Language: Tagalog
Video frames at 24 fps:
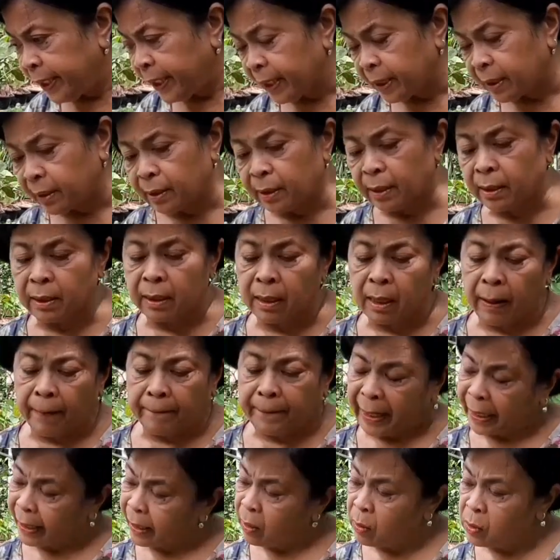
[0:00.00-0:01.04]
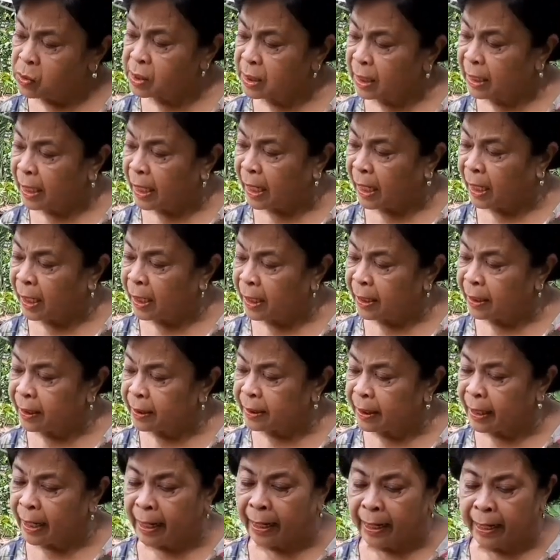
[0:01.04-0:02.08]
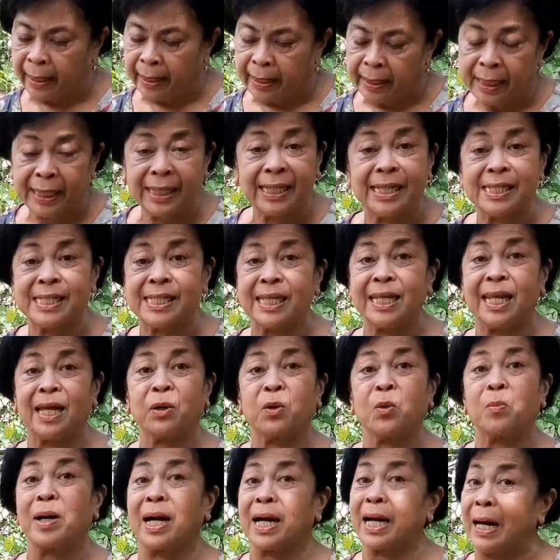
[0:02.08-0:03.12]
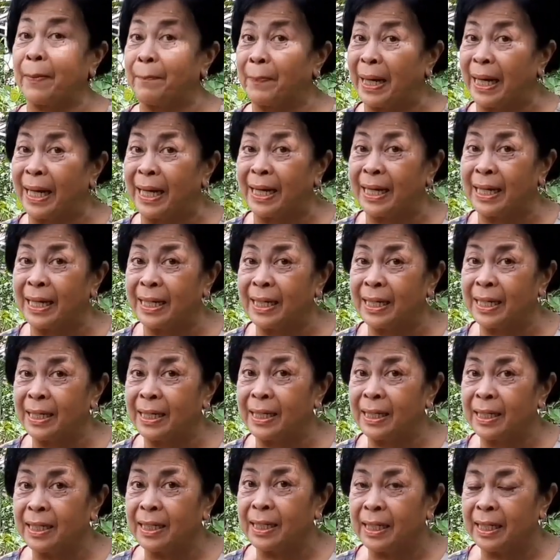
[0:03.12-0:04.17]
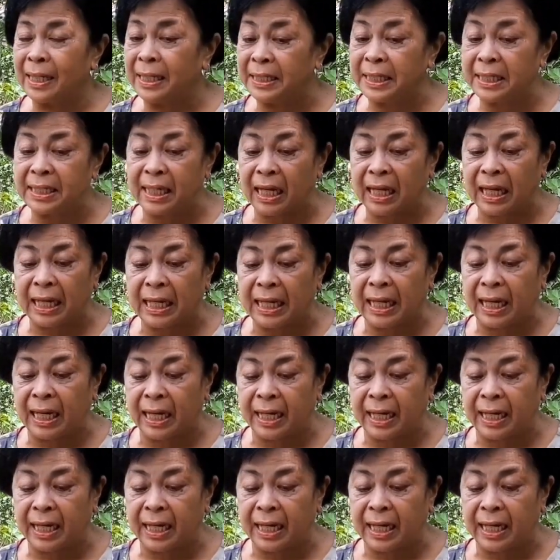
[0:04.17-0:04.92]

Ngunit pareho sila na hindi sila gumagapang hindi na